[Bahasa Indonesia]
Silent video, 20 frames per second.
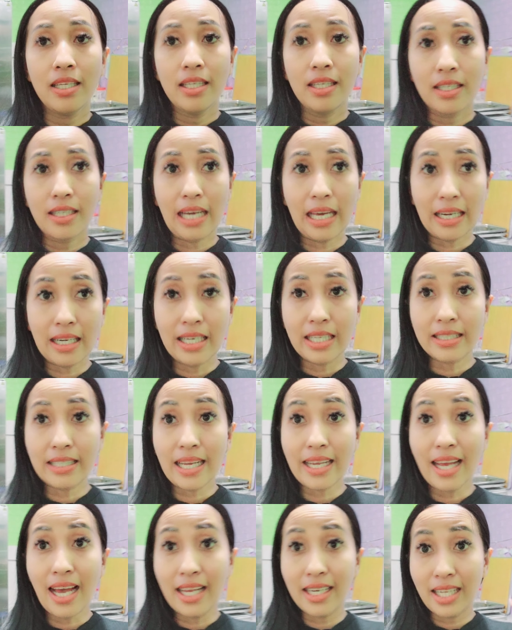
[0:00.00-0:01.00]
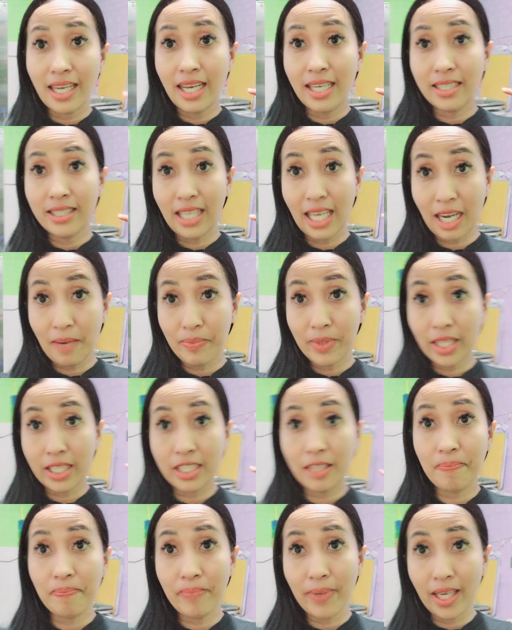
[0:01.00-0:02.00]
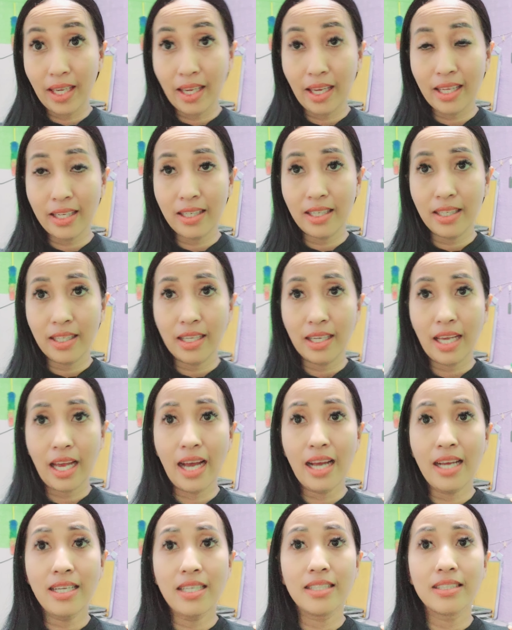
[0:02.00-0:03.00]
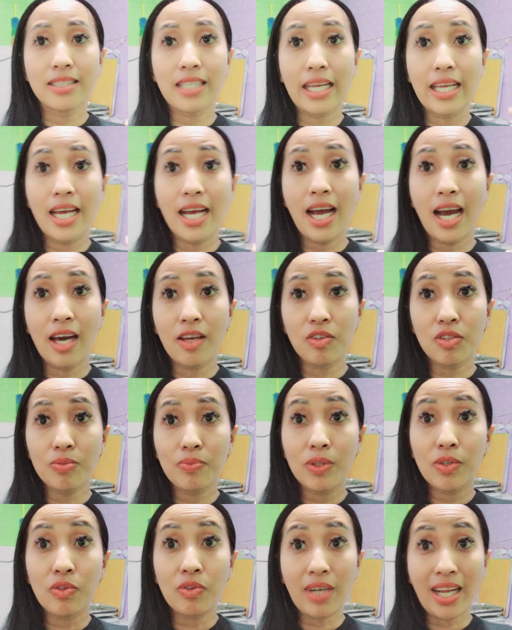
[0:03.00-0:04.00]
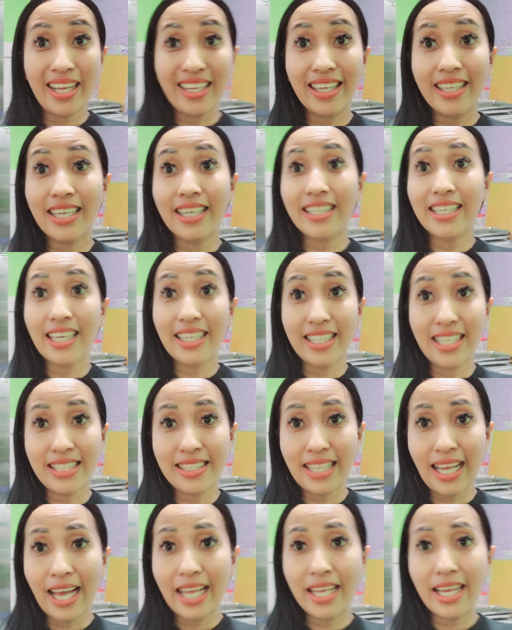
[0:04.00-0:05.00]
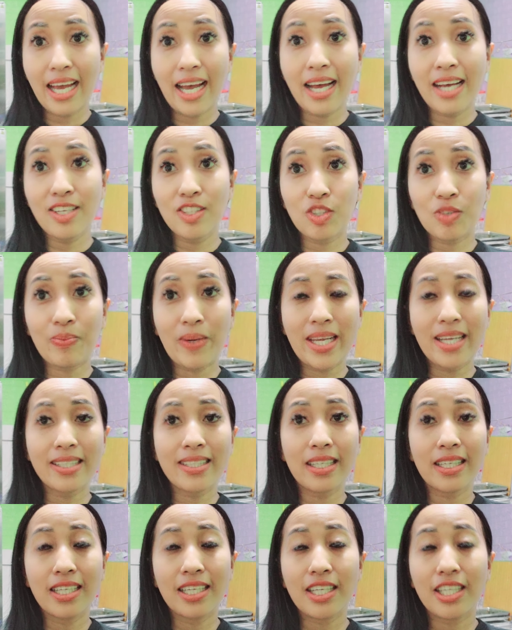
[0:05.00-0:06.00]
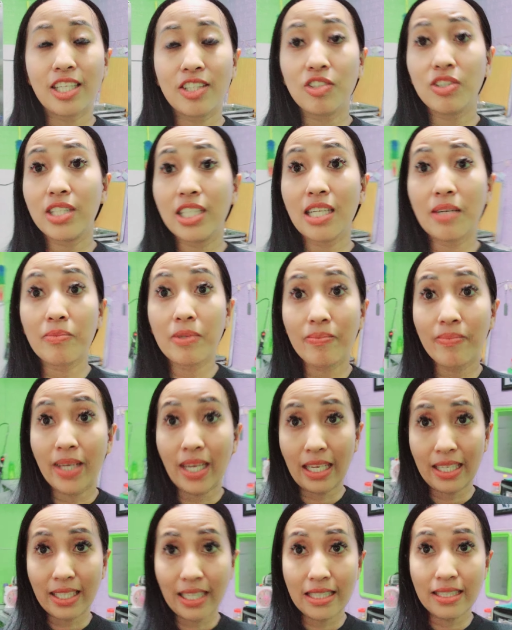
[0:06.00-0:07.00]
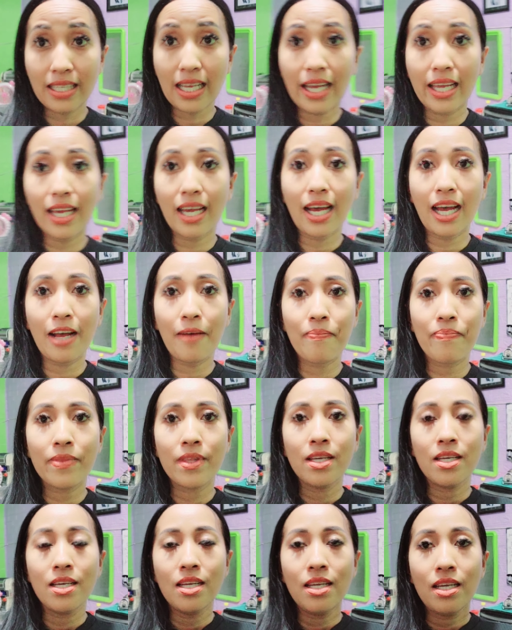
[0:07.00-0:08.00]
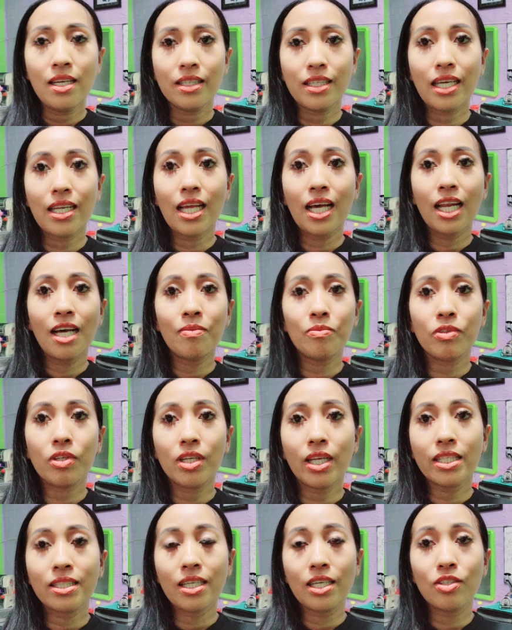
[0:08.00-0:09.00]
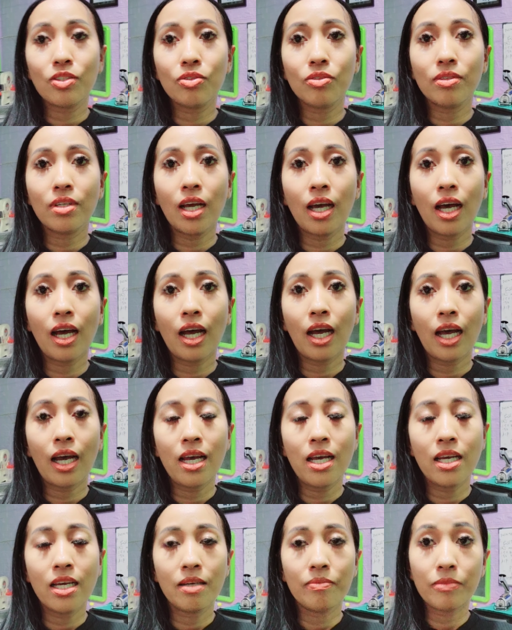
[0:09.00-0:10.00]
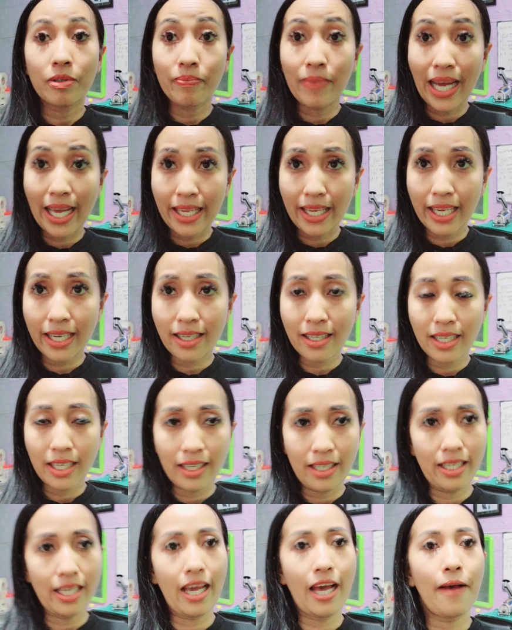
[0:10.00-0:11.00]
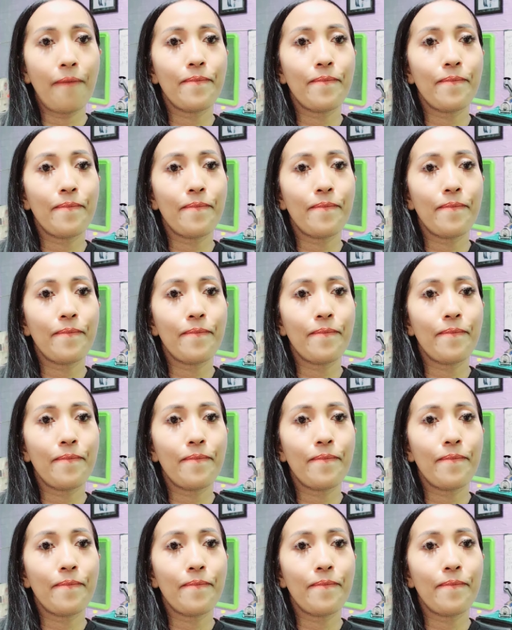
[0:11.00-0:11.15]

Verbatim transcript: karena saya ada saraf terjepit ya saya harus mengurangi kegiatan saya supaya itu tidak memberatkan saya dan alhamdulillah saya sudah membaik ya